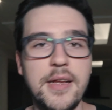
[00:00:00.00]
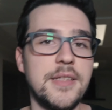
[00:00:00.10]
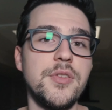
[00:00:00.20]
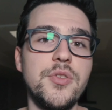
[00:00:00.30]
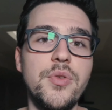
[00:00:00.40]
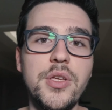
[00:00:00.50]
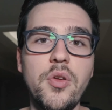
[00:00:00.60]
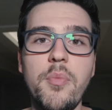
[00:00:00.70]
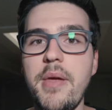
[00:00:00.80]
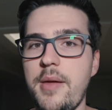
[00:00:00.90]
dann kannst du natürlich
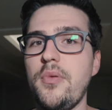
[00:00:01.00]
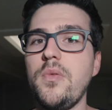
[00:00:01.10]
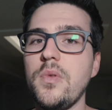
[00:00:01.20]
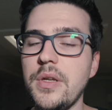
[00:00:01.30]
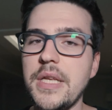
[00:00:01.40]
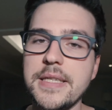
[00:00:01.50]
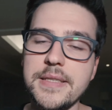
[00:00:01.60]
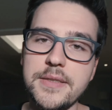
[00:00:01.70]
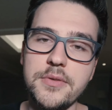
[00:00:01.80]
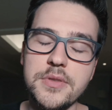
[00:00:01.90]
noch mehr Produkte
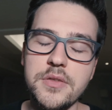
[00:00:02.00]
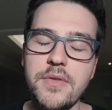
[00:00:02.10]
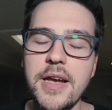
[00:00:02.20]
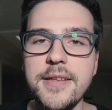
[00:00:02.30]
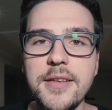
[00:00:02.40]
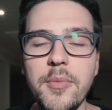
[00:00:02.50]
testen und so weiter.